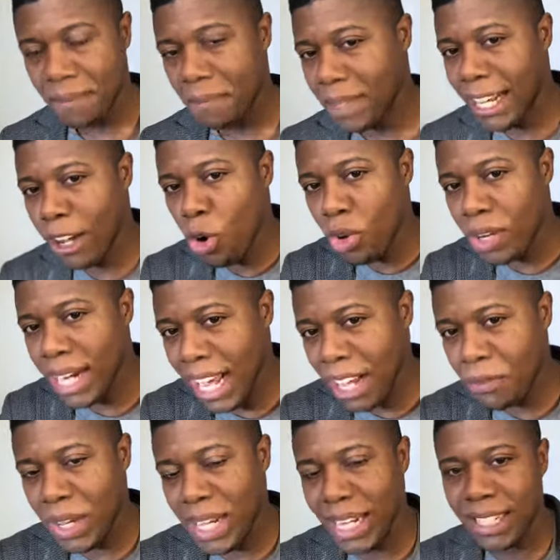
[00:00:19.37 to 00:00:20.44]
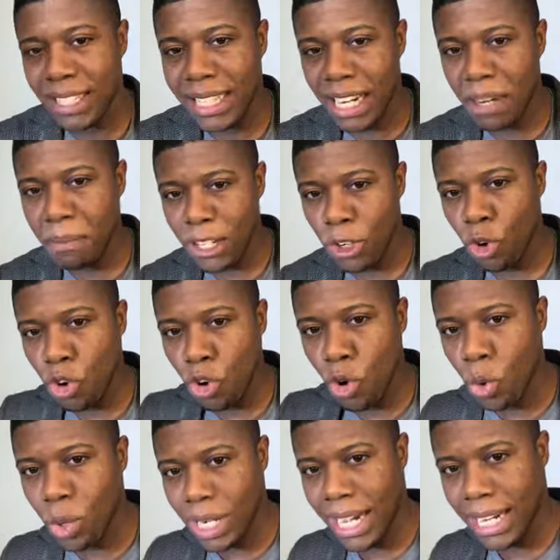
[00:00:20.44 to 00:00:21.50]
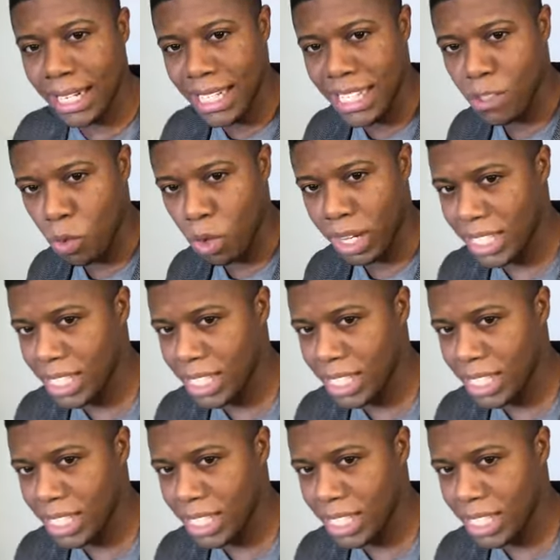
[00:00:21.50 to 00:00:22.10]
De Onán viene el término onanismo,